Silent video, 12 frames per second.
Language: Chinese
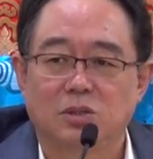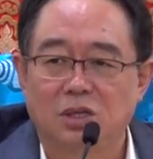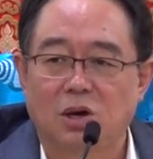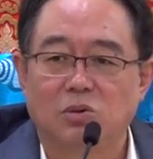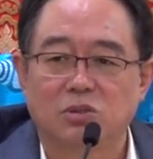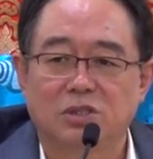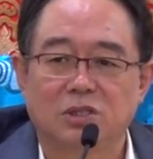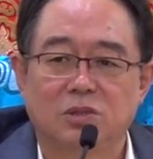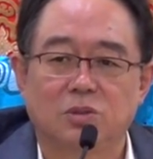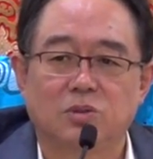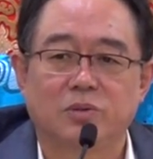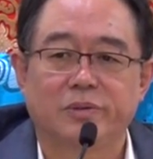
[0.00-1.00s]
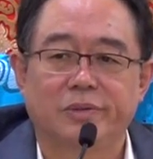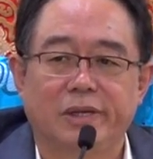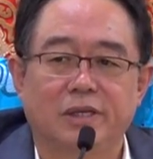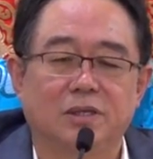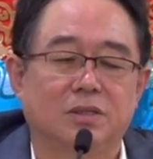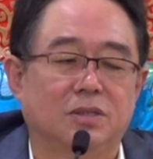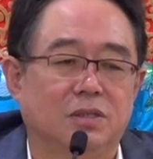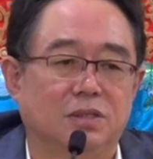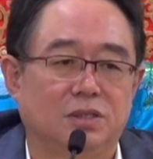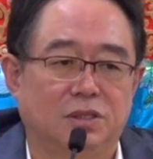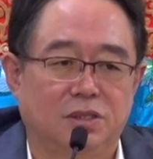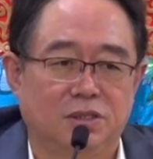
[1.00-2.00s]
药性作用力
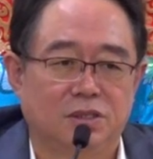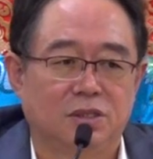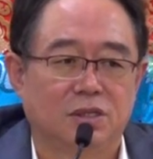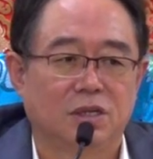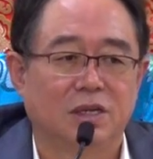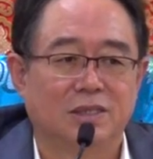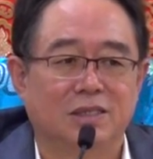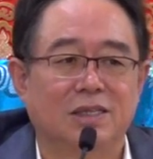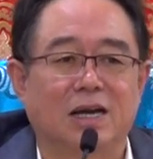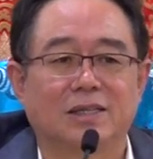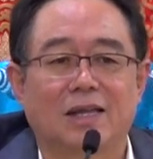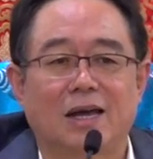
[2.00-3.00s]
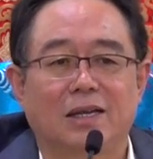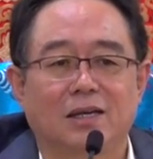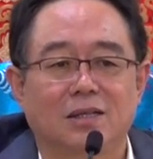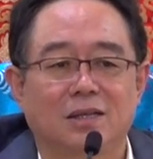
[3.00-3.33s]
是很强大的。